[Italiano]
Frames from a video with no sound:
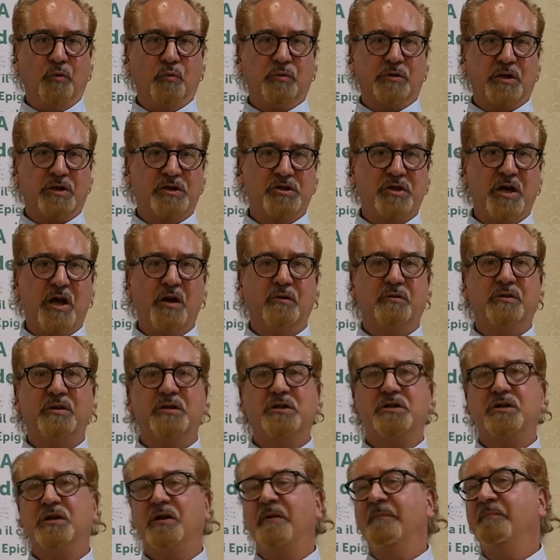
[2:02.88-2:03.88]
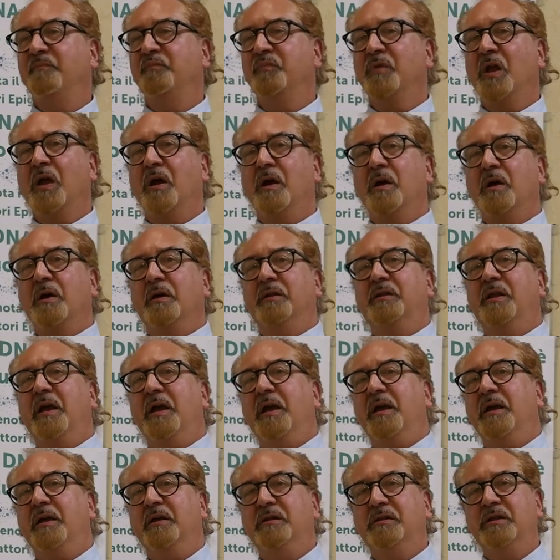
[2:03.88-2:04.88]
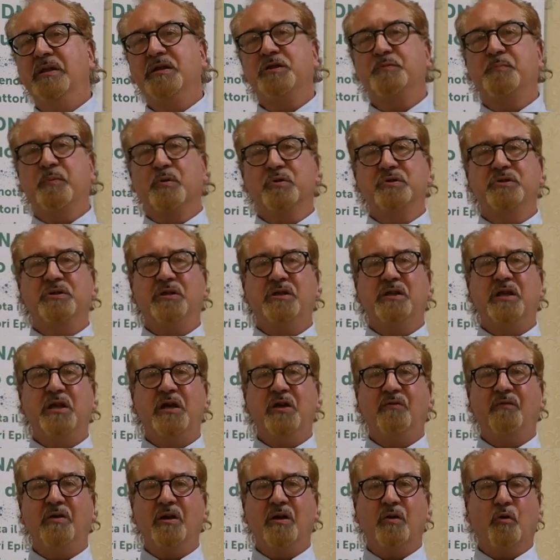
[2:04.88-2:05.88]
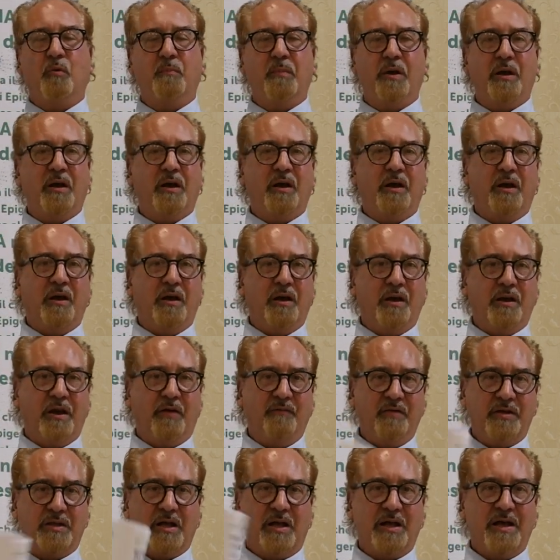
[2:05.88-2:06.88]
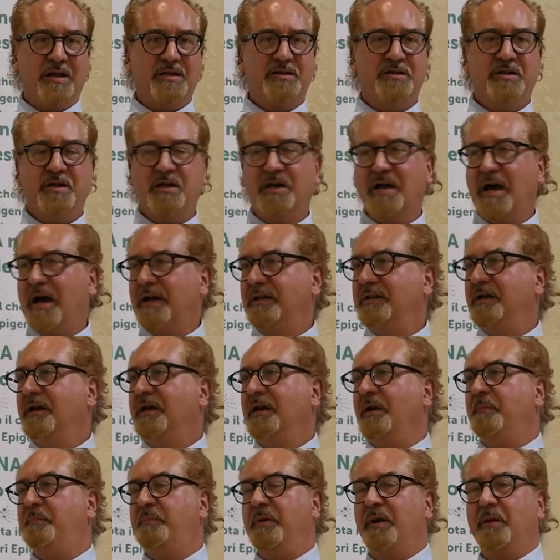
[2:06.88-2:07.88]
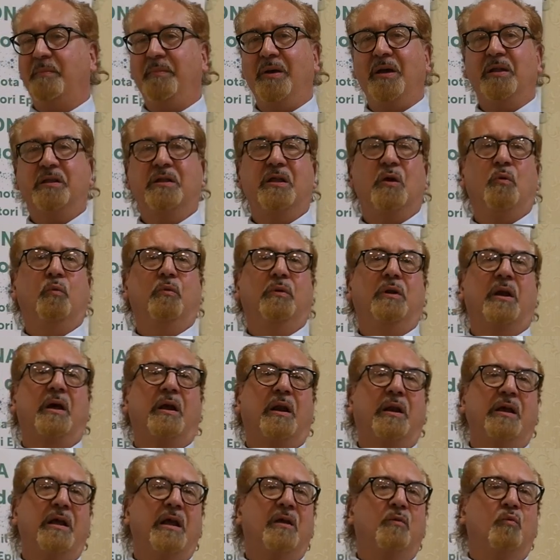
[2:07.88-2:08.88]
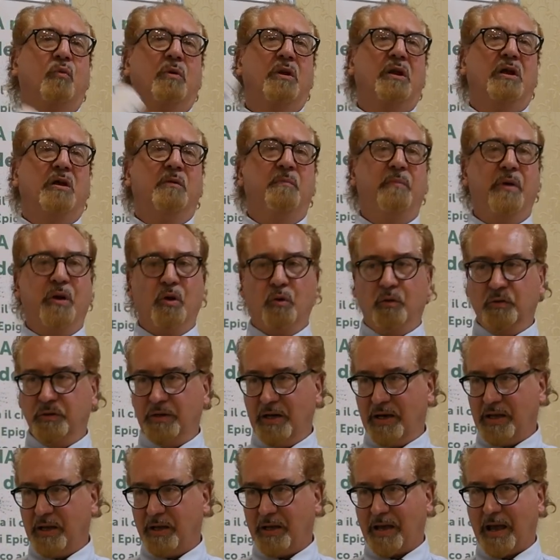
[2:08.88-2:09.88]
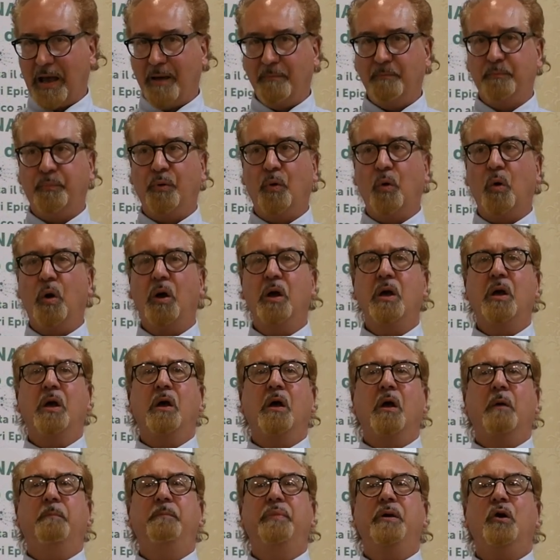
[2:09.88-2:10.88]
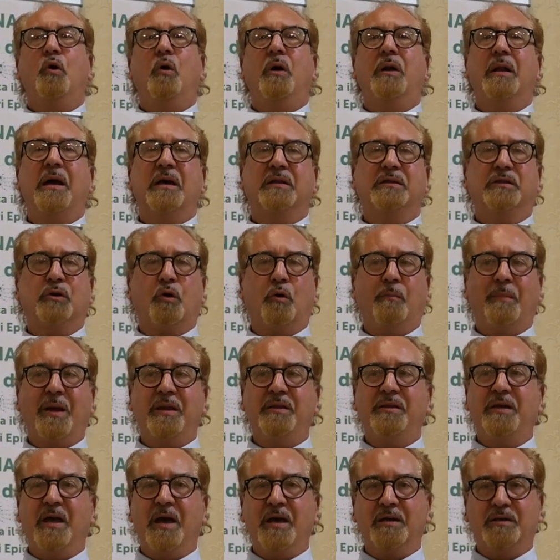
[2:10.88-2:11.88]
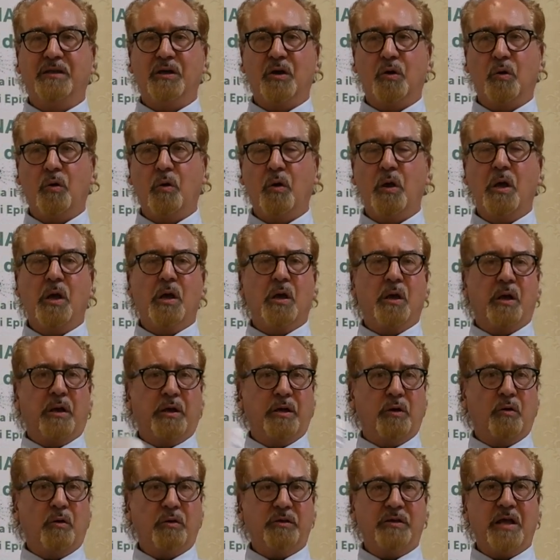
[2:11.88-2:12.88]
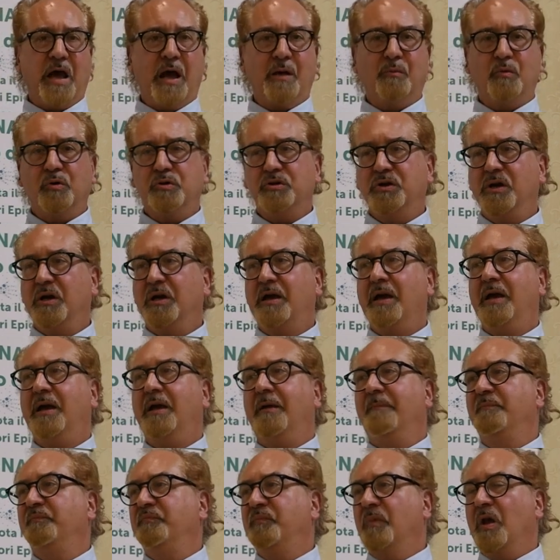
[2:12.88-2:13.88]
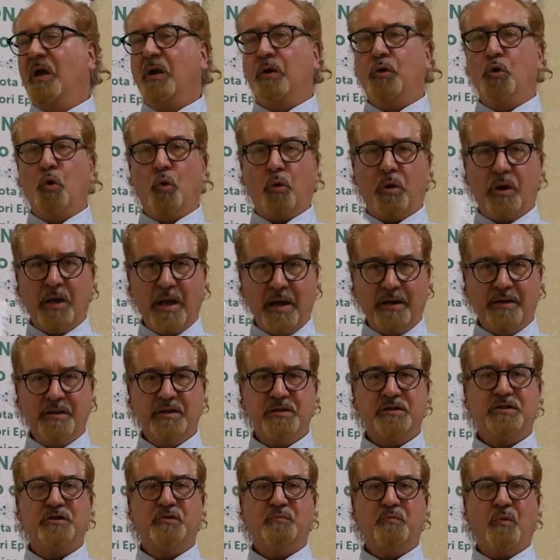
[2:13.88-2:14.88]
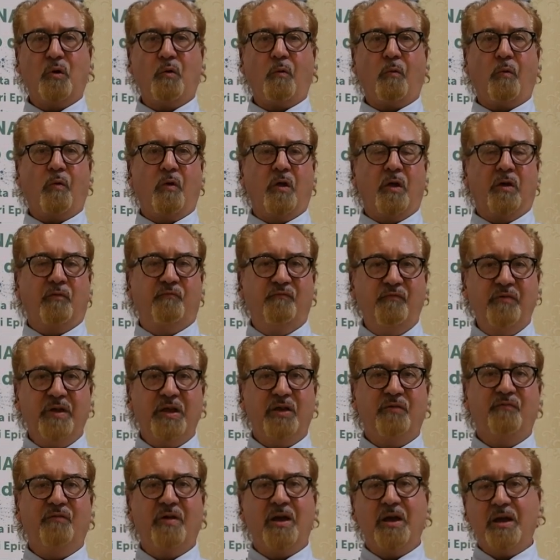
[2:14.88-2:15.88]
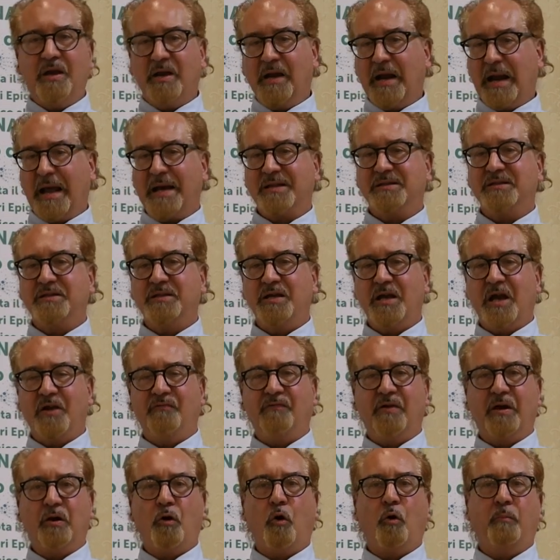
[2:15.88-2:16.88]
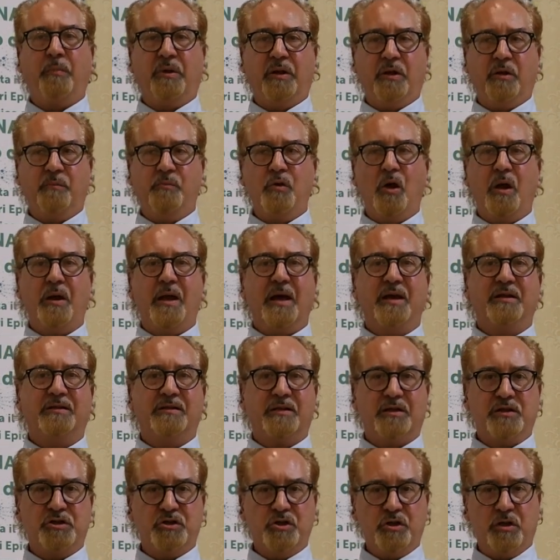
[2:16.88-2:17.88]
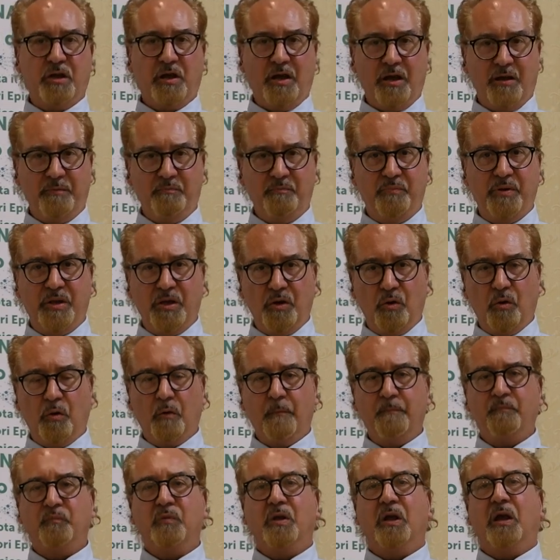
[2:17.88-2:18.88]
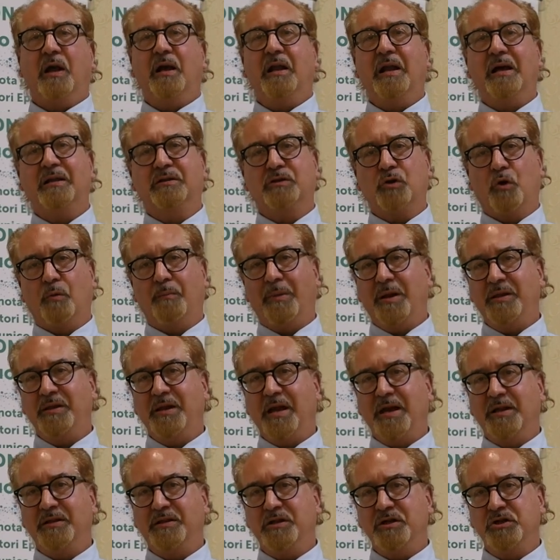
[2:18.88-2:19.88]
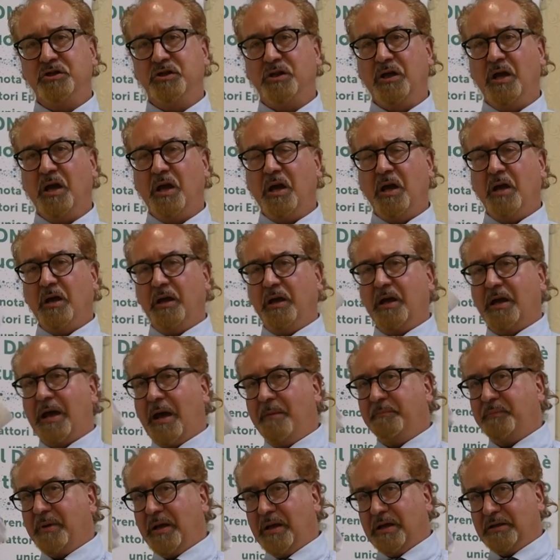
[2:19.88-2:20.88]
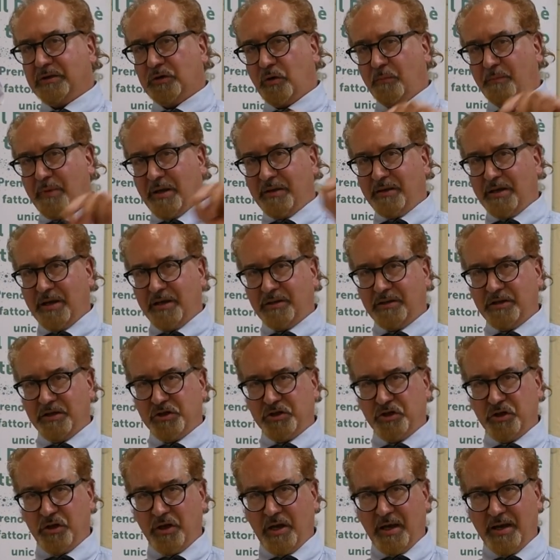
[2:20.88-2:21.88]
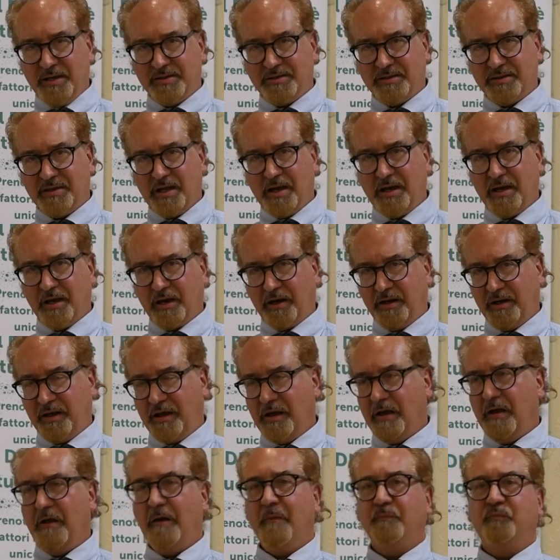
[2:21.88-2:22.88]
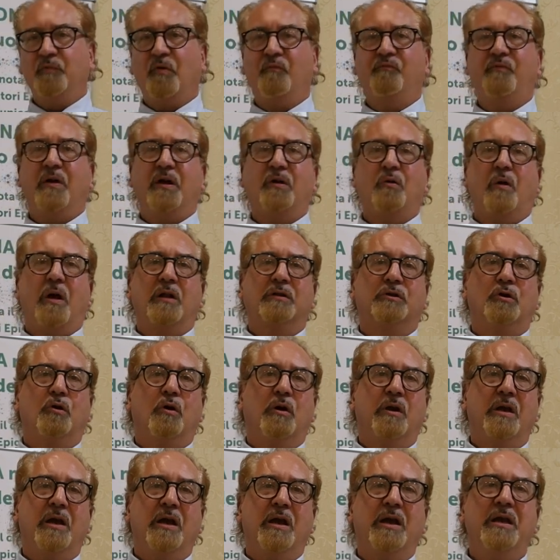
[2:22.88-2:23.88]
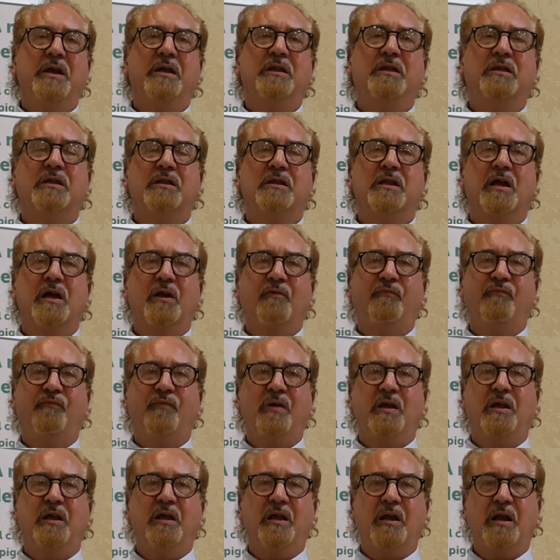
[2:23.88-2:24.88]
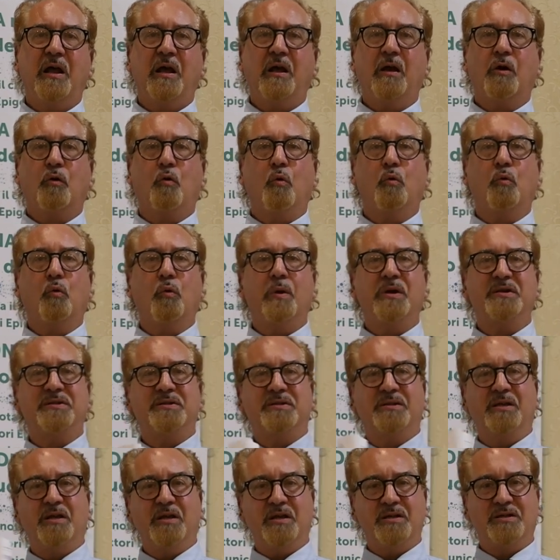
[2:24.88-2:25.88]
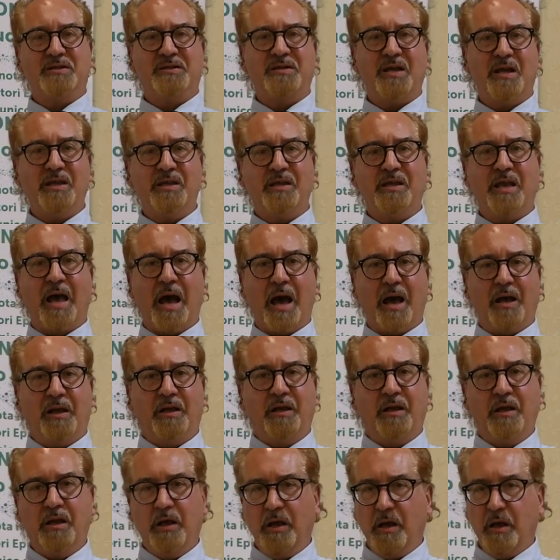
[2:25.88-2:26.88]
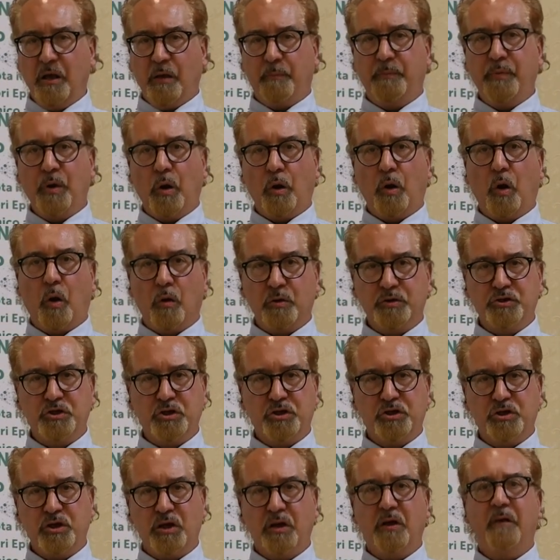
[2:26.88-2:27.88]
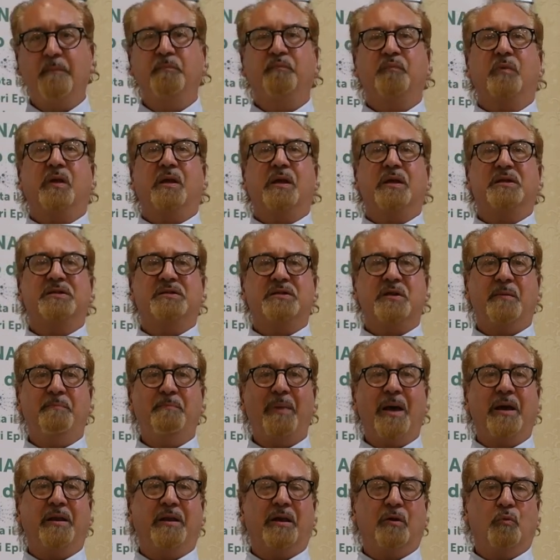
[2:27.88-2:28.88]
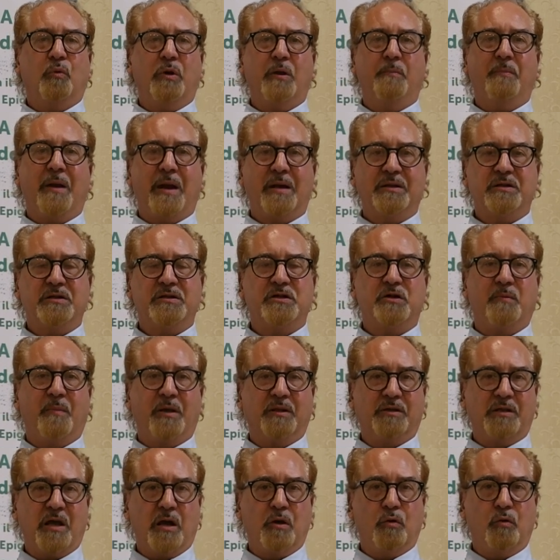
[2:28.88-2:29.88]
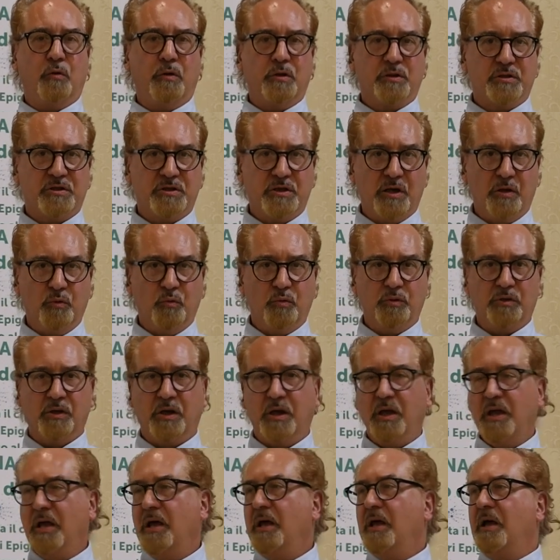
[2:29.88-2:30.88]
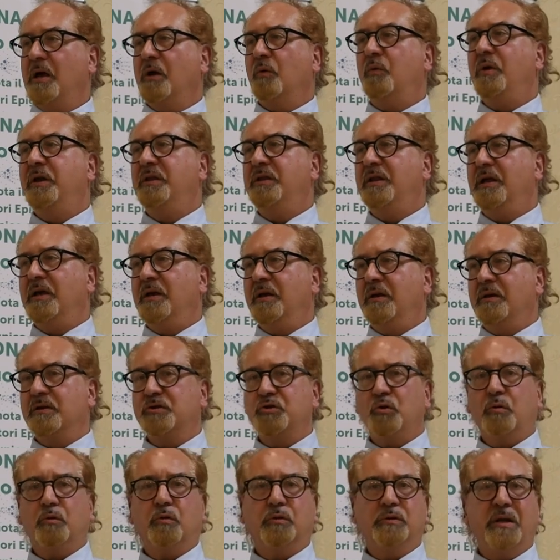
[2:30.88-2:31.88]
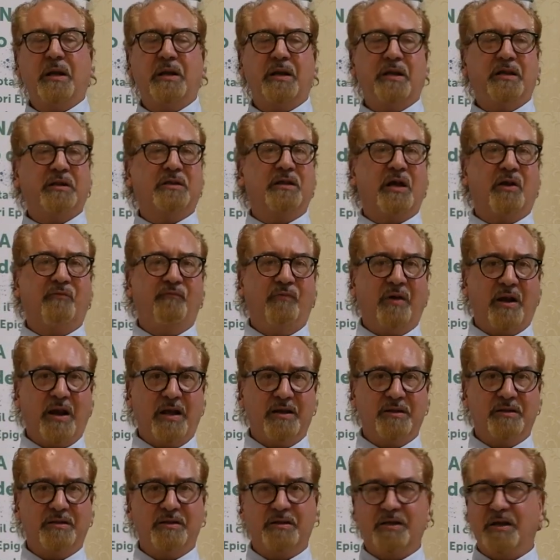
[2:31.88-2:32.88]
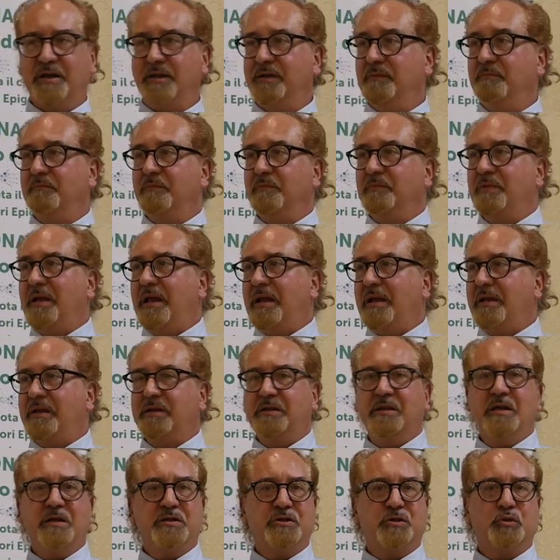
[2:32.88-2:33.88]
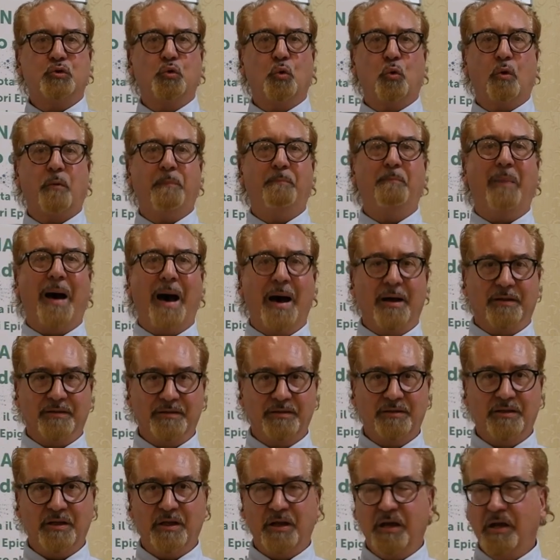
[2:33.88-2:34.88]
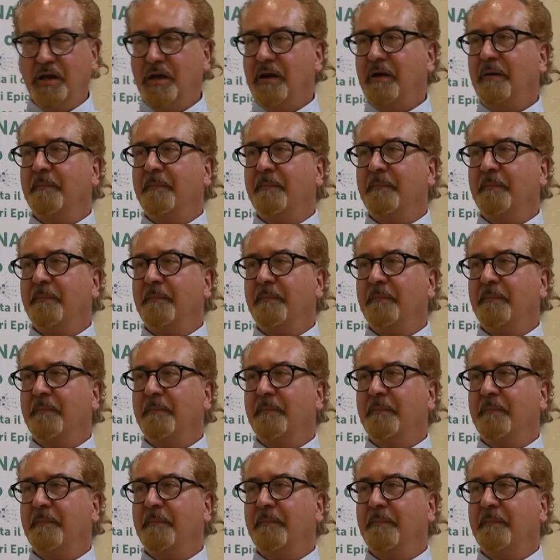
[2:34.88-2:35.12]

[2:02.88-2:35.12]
nutraceutici, dei dispositivi come la Vitalizing Card che permette un riequilibrio del campo bioelettromagnetico. Ricordiamoci che l'organismo vive grazie a fenomeni bioelettrici e bioelettrici elettromagnetici. I campi elettromagnetici esterni non fanno altro che interferire con questi segnali biologici che sebbene equilibrati ci mantengono in salute. Quindi sono delle interferenze, dei disturbanti.